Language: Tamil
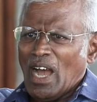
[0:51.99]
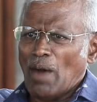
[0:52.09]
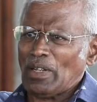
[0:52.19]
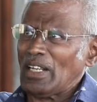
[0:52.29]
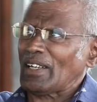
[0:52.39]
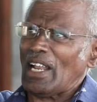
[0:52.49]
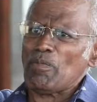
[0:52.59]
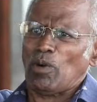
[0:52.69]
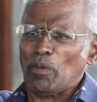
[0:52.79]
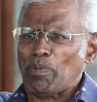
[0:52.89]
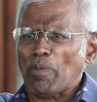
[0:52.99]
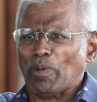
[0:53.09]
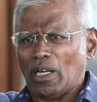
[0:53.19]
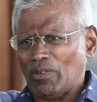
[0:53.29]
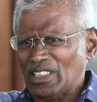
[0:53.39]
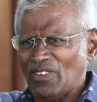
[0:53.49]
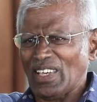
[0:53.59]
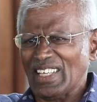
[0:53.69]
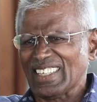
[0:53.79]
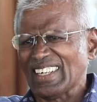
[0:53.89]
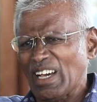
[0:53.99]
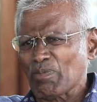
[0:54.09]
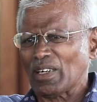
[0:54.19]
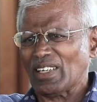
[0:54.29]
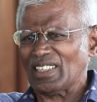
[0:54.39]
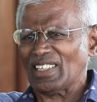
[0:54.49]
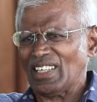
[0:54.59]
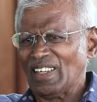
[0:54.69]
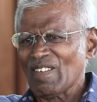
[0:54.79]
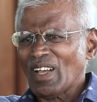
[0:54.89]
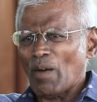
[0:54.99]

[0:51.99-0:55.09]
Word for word: அப்படின்னு கிளைம் போட்டு பேப்பரில் வந்துக்குவீங்க என்ன பண்ணுறீங்க இதெல்லாம்